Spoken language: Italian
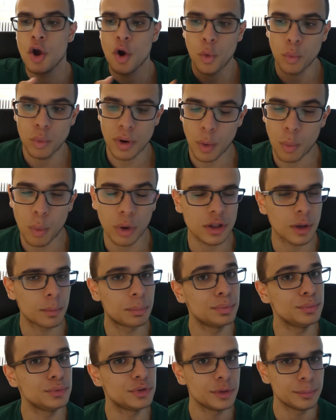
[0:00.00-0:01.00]
una quota
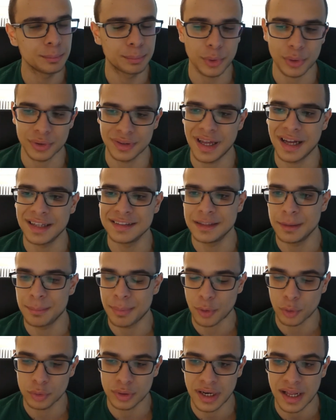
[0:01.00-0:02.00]
punti importante
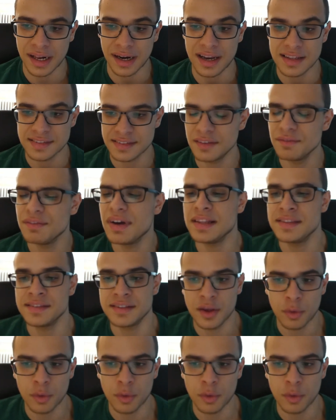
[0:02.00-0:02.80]
per ottenere la salvezza,